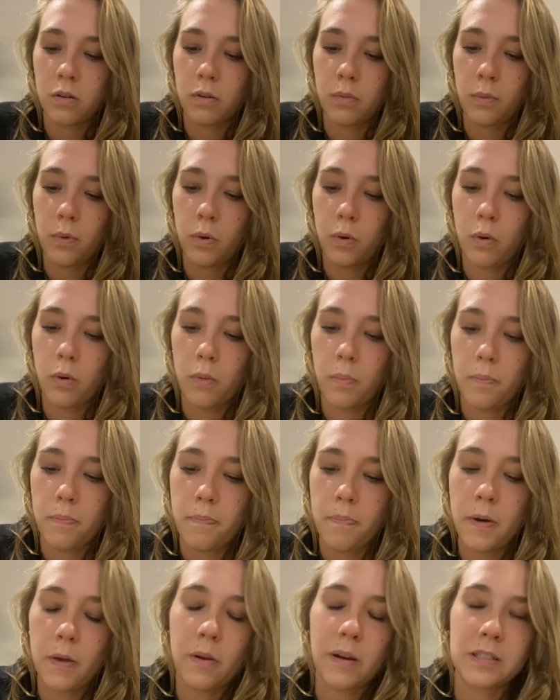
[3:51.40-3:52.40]

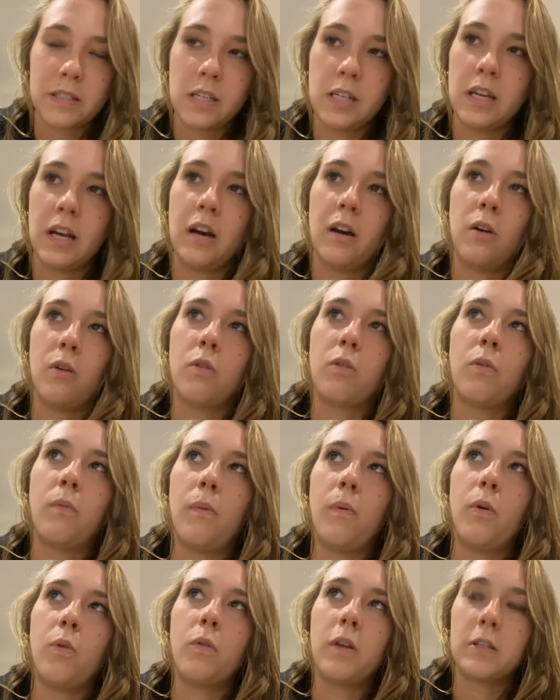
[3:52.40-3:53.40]
como privacidad o
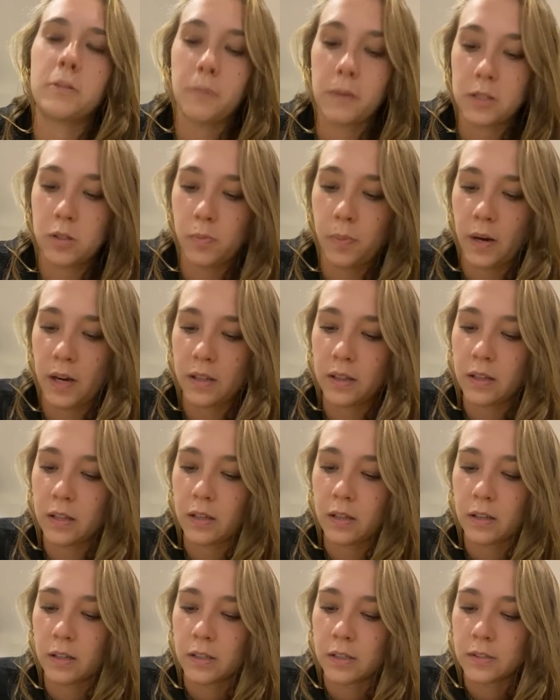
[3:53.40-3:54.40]
como un espacio para
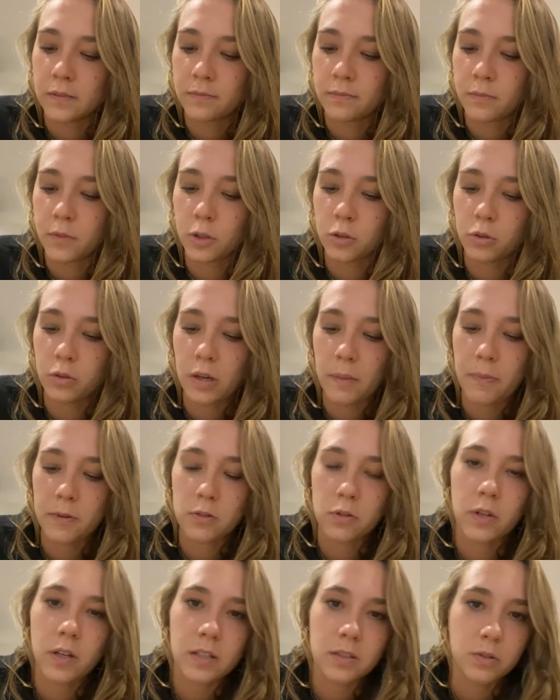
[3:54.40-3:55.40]
ti. Yo soy una
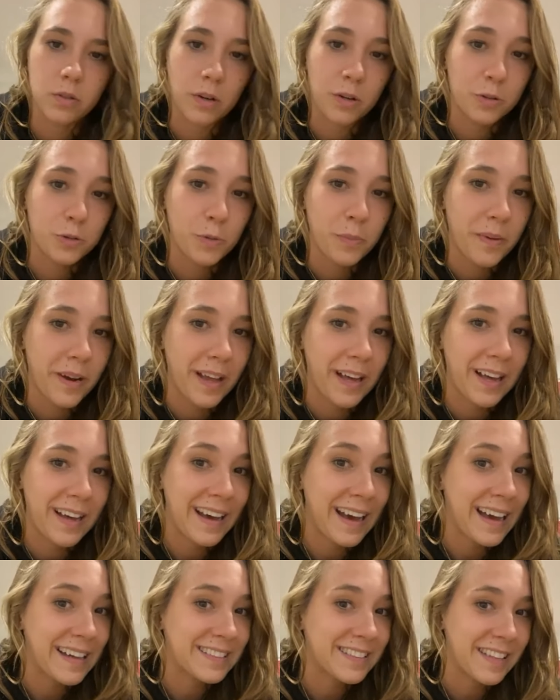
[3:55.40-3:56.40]
persona que estoy
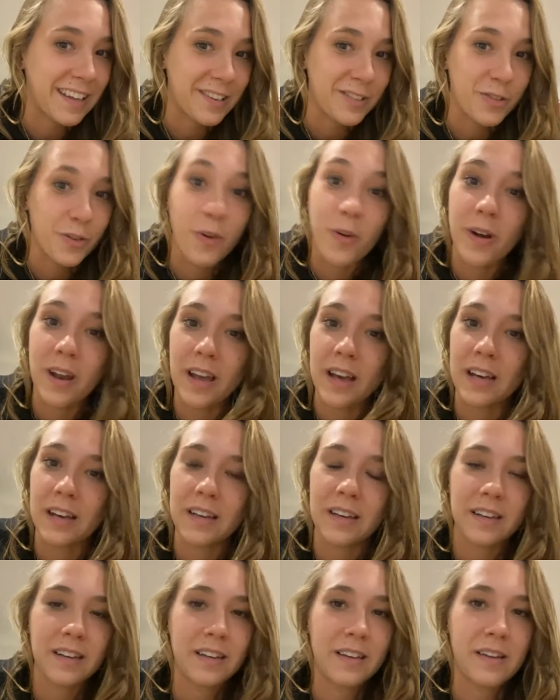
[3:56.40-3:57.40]
acostumbrada a estar
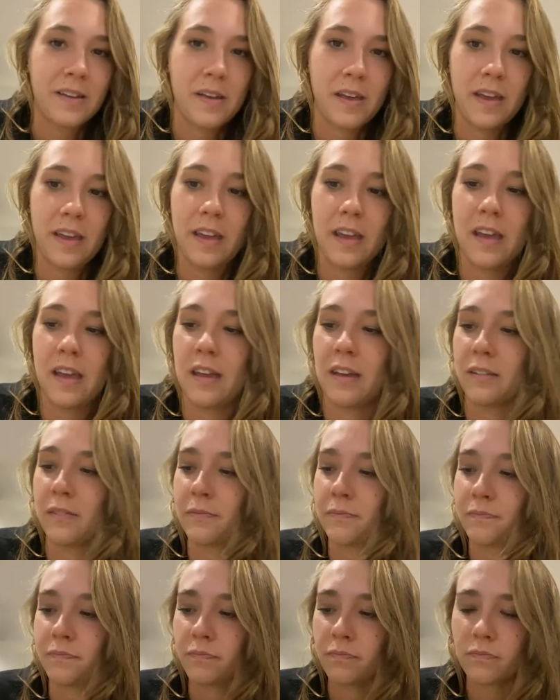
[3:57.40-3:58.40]
sola,
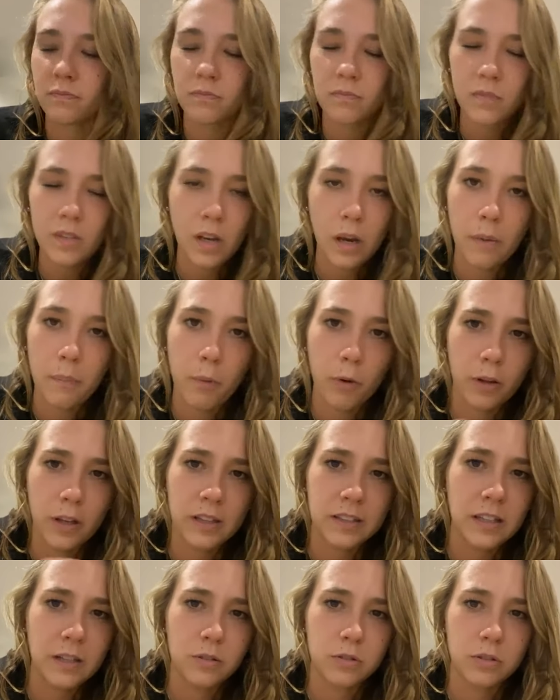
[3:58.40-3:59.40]
eh,
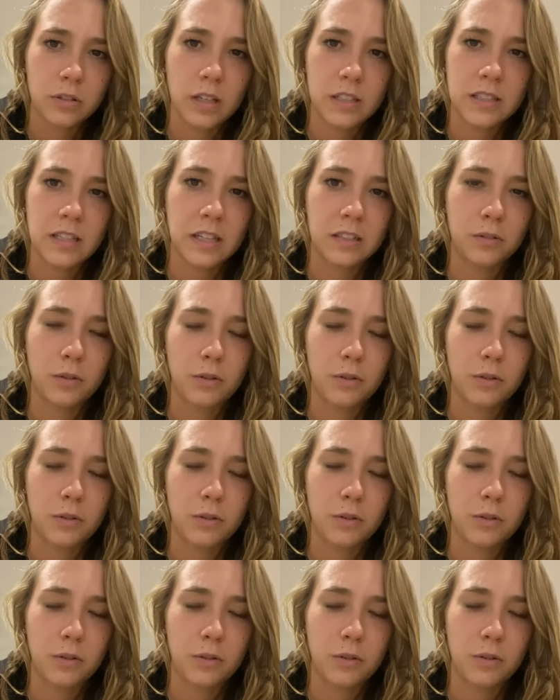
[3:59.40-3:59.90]
porque desde los 13,